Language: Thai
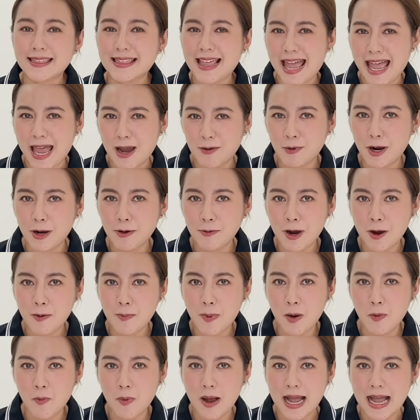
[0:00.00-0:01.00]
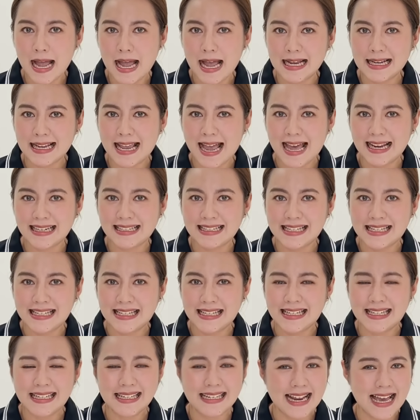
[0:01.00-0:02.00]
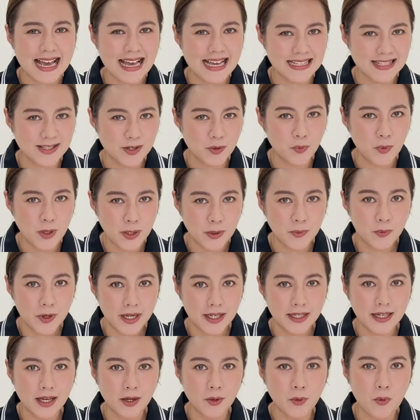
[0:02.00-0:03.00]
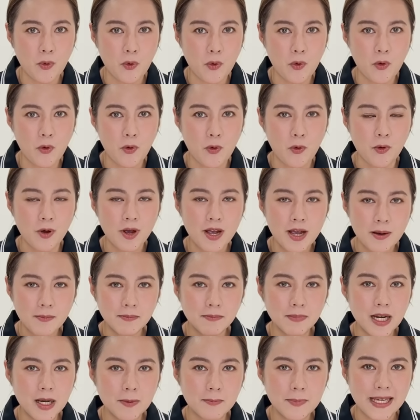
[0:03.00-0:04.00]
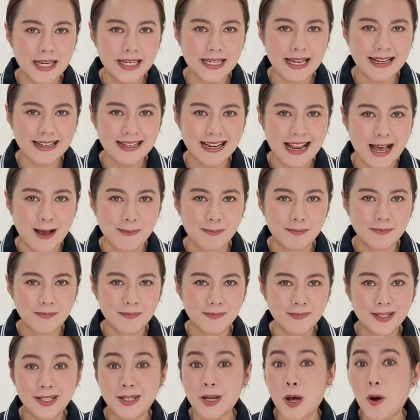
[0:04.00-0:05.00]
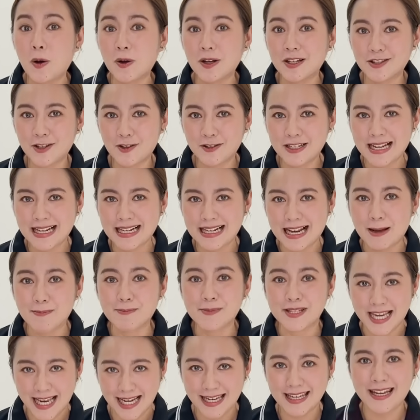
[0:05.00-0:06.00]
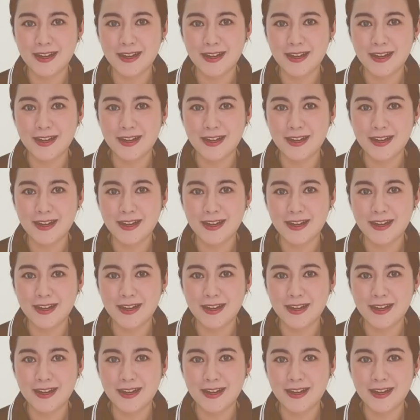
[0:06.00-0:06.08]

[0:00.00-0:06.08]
แต่ว่าว่ามาว่างานนี้น่าจะวินวินทั้งคู่ เมื่อพี่ได้กลับน้องก็ต้องได้กลับ เช่น